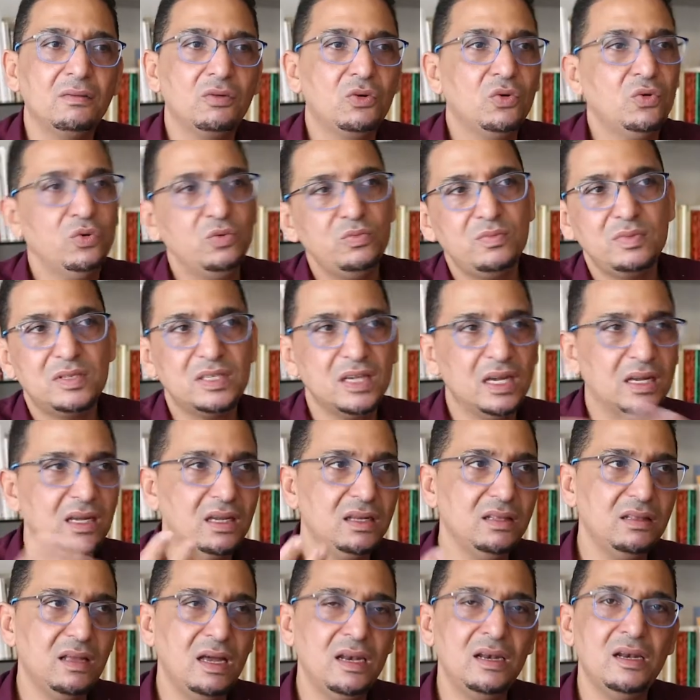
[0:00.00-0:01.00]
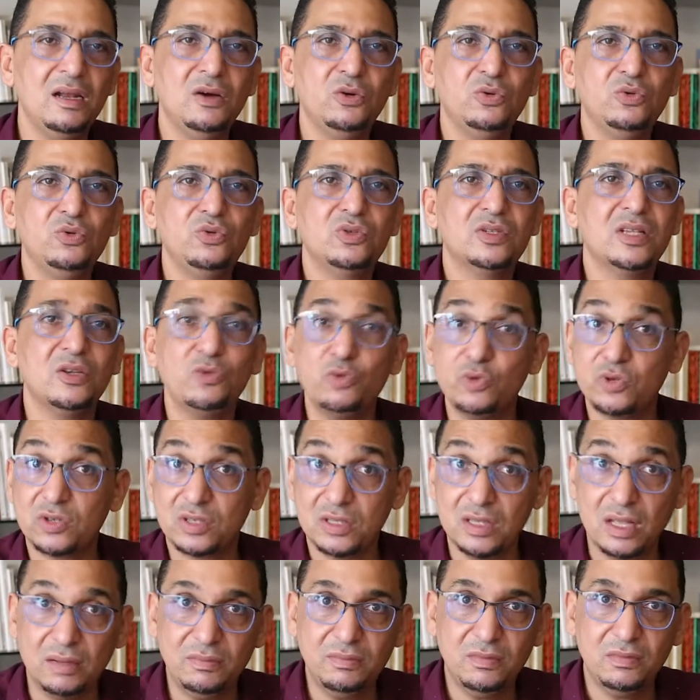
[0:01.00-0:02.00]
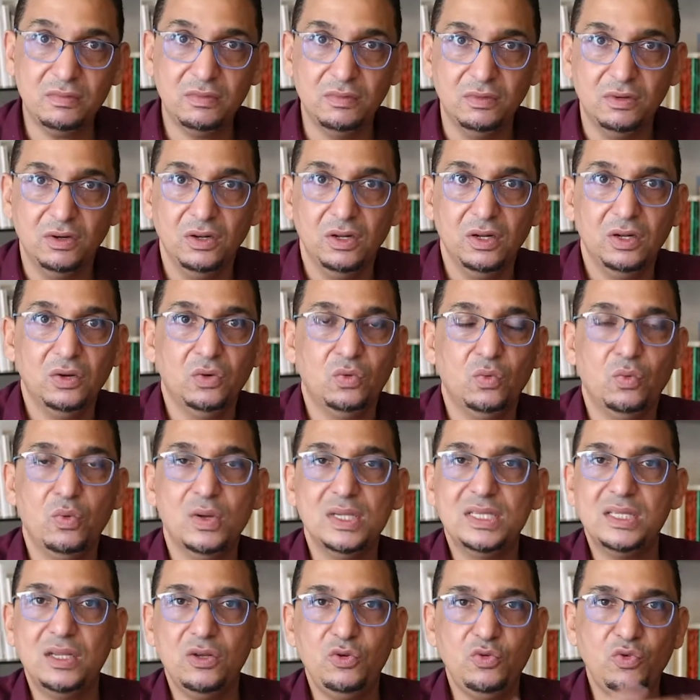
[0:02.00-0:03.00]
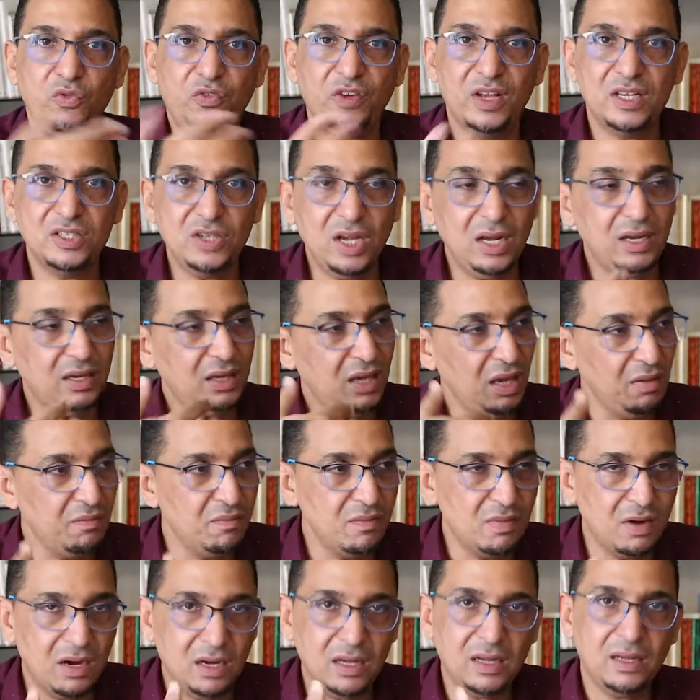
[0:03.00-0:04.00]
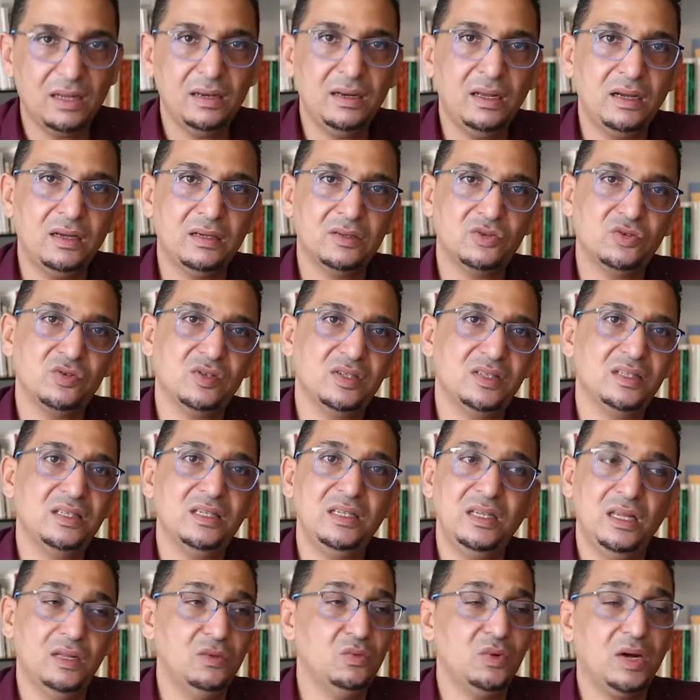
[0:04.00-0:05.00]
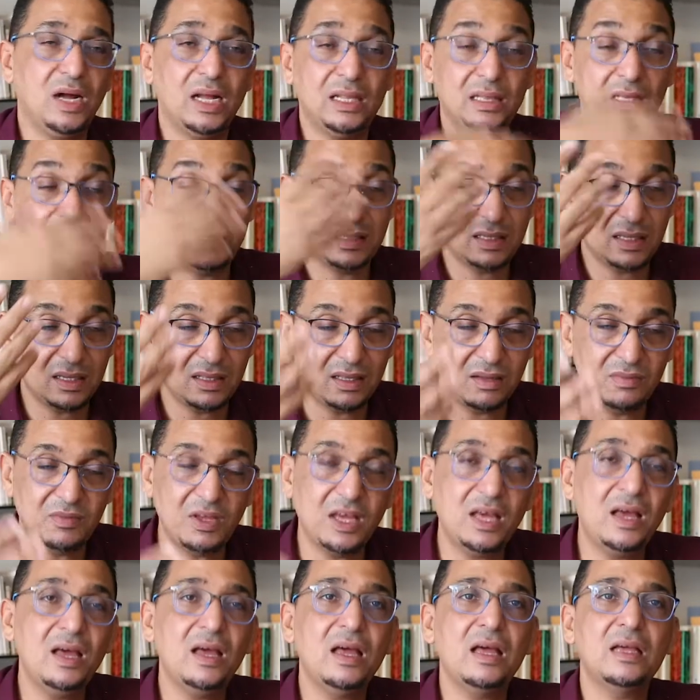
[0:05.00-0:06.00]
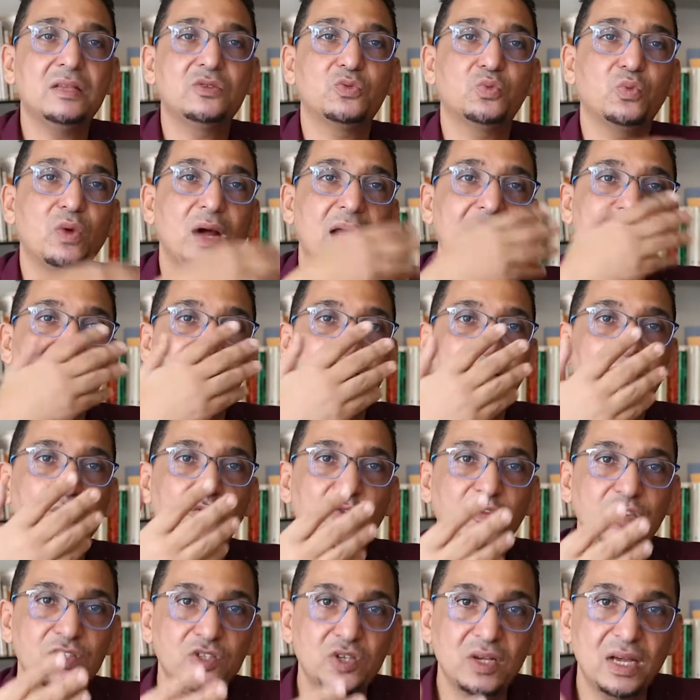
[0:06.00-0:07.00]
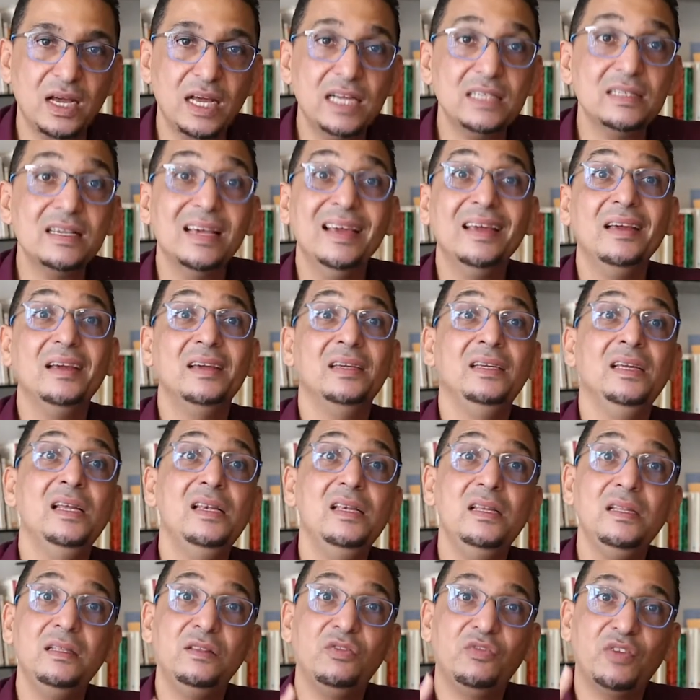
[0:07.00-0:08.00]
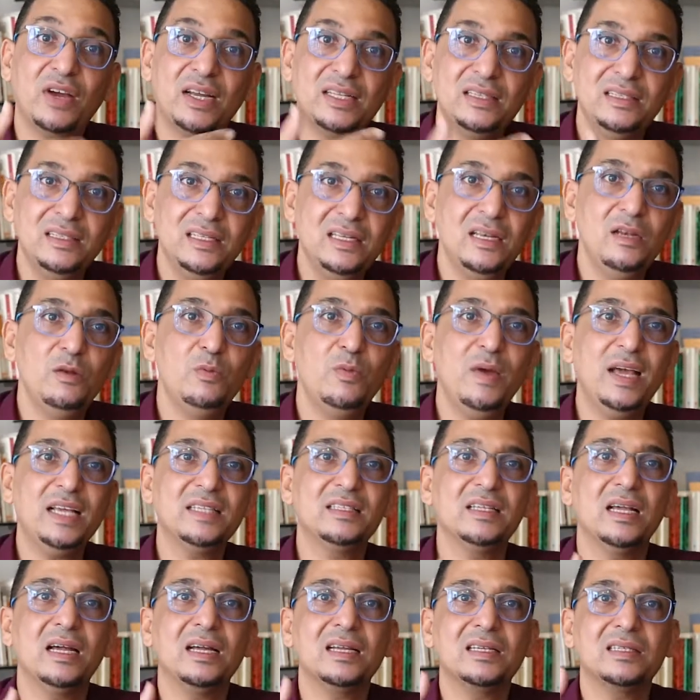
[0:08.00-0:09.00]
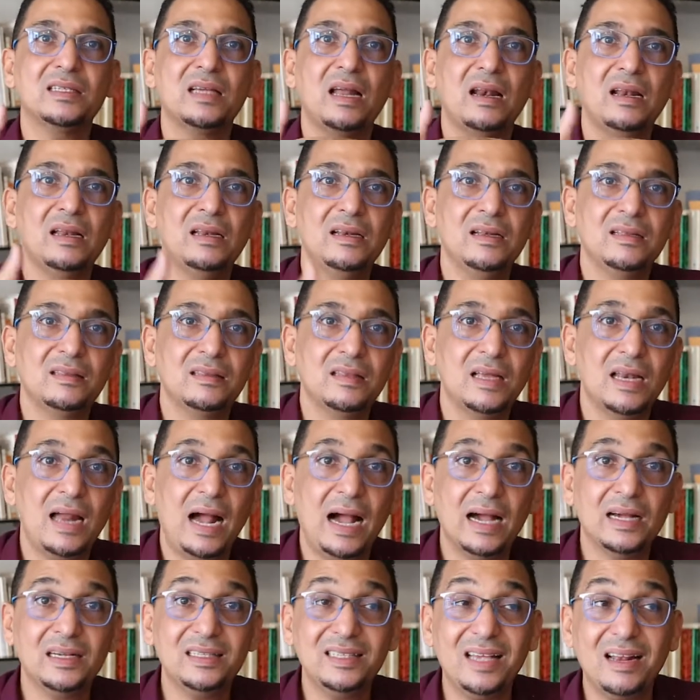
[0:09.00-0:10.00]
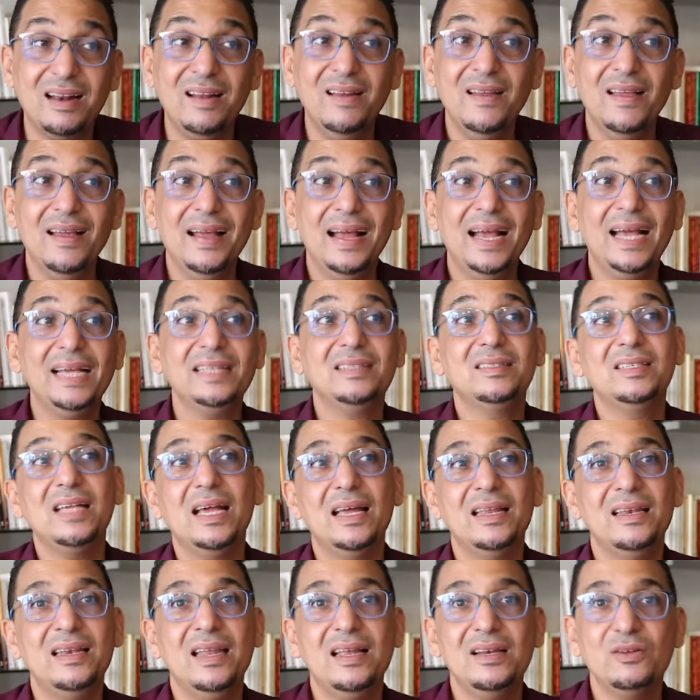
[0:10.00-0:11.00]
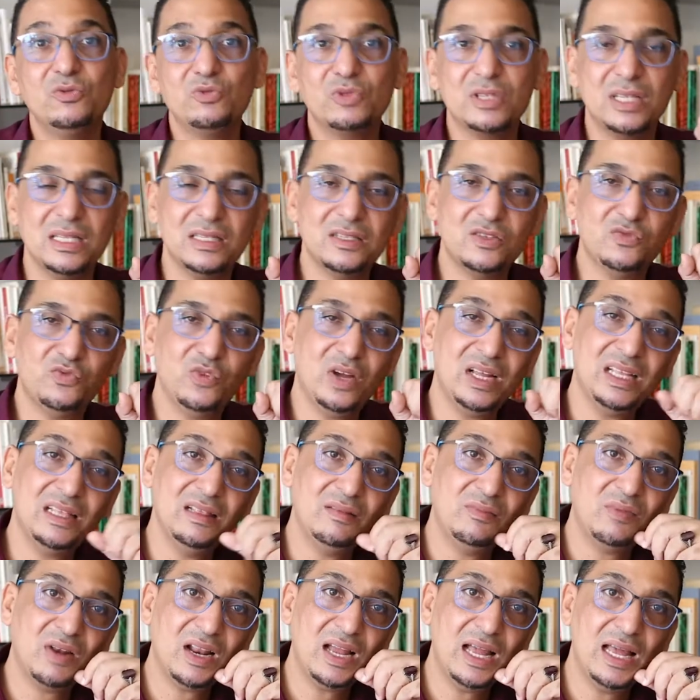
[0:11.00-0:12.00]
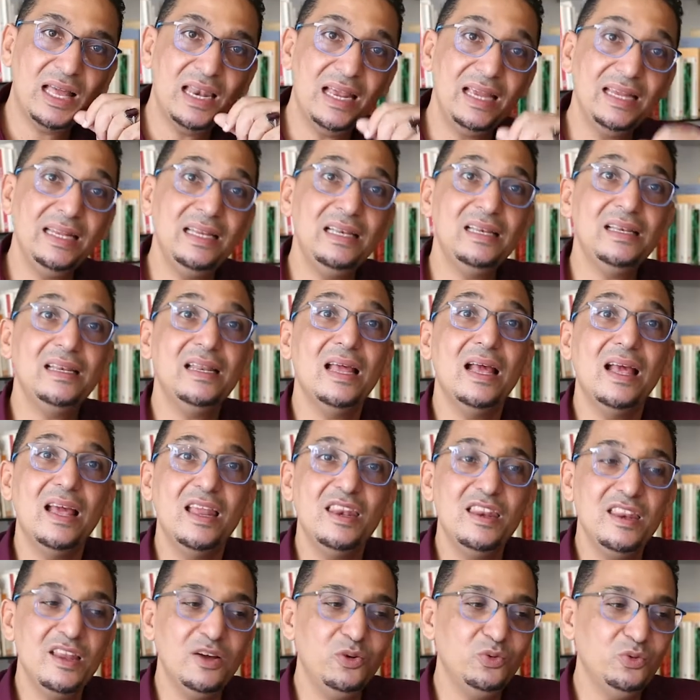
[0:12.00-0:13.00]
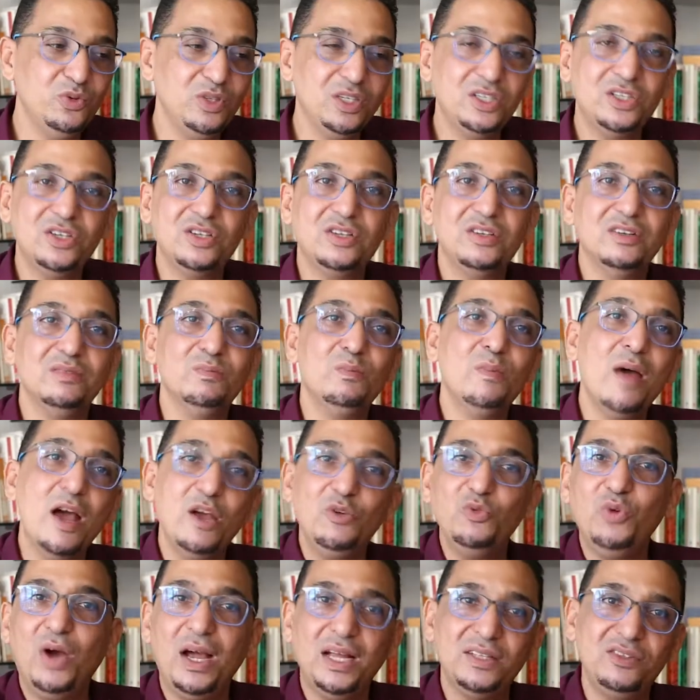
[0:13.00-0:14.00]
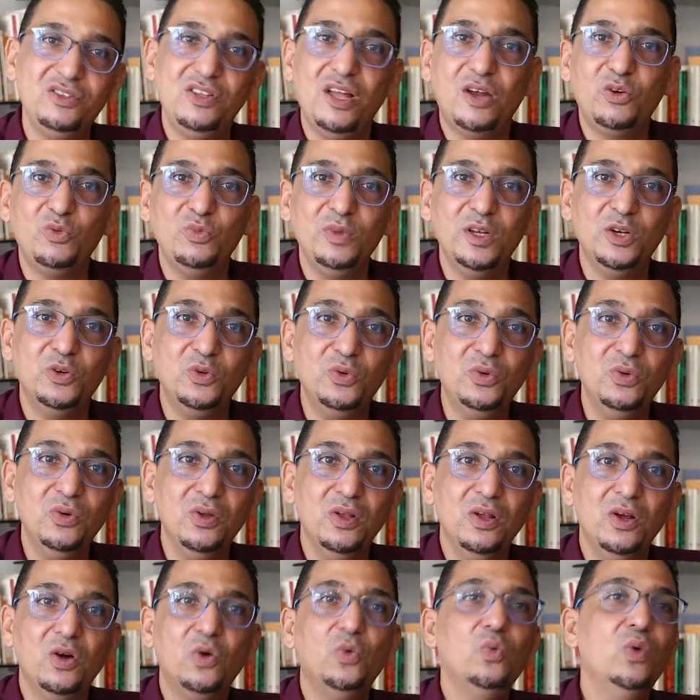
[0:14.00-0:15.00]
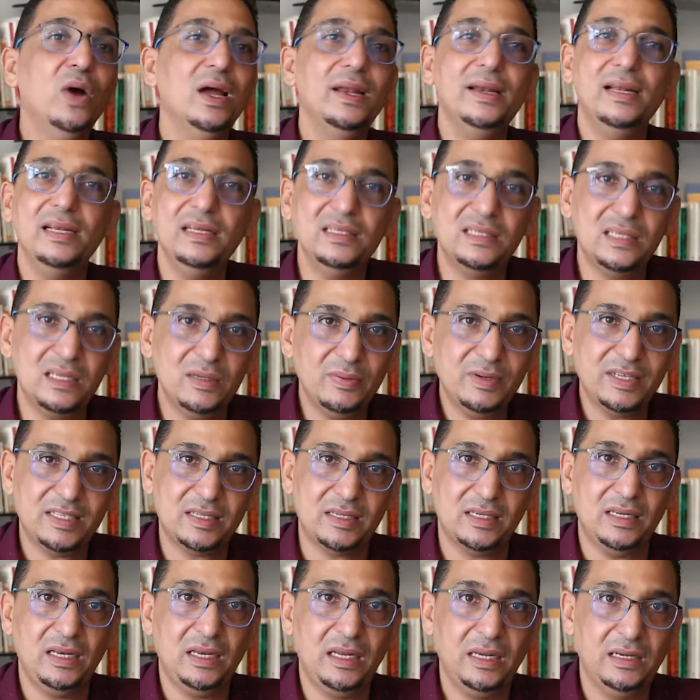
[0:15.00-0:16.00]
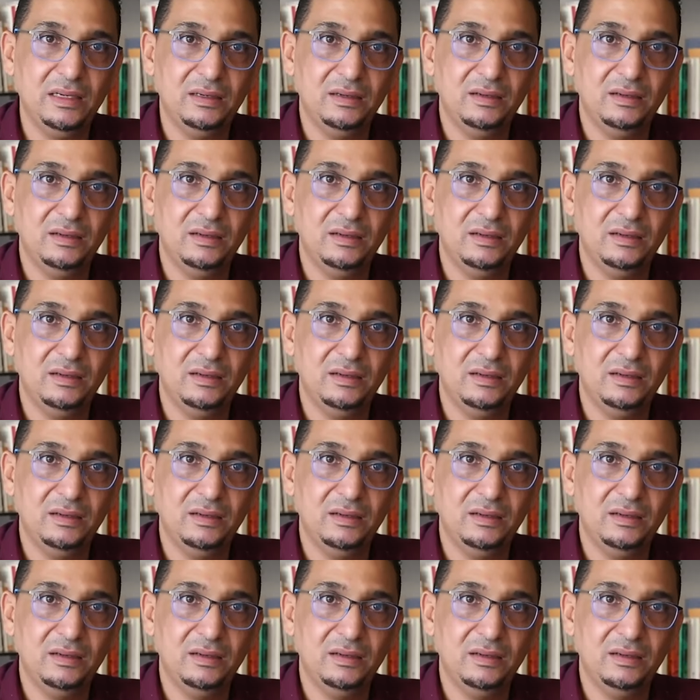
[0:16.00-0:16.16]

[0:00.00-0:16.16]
كون متاكد انه سيصدم وسيفاجأ كما أنا شخصيا وقعت لي صدمات وقعت لي مفاجآت هي اللي دفعتني للبحث أكثر للاطلاع أكثر حتى أنني وصلت في واحد المرحلة إلا أنه ذاك ما يحذر منه وانا اللي تنبحث عليه